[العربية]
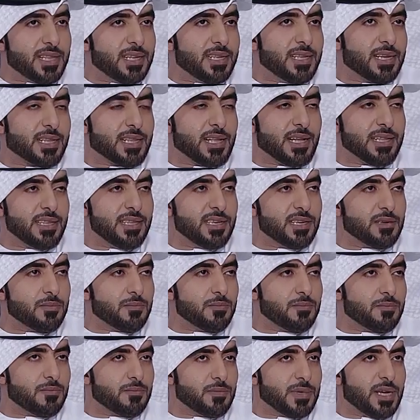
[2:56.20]
تقدر تعطيك
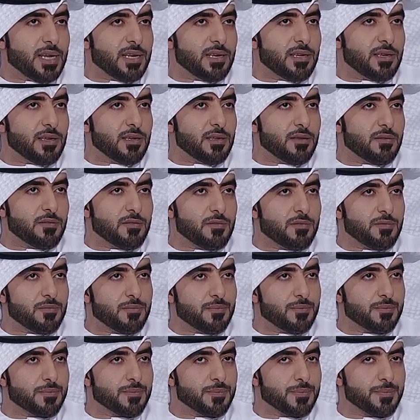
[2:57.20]
يعني
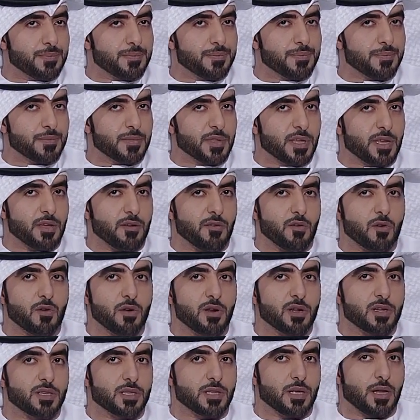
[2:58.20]
كيف
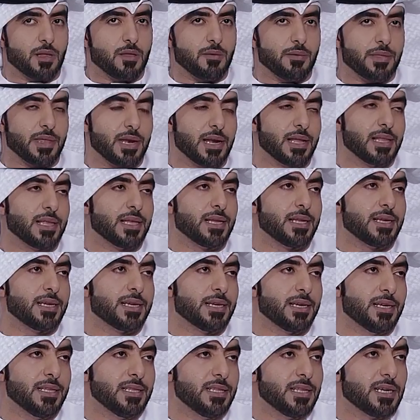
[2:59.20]
اقول لك استاذي مثلا ان
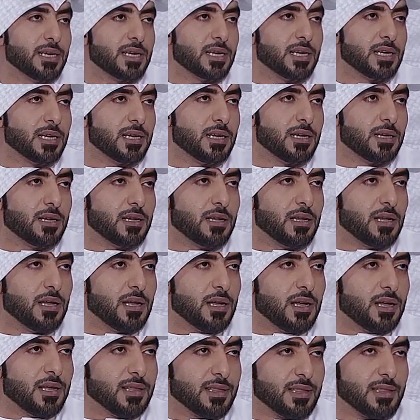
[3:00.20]
عندك
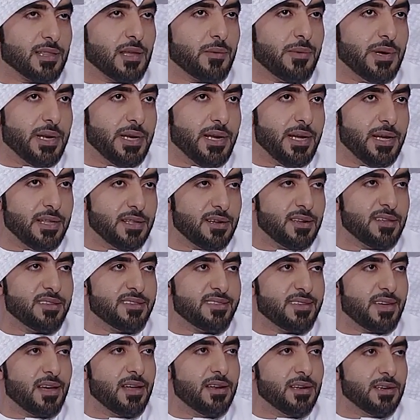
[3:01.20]
طبعا عين
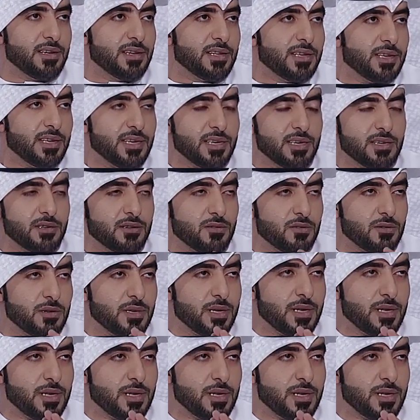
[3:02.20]
الانسان هي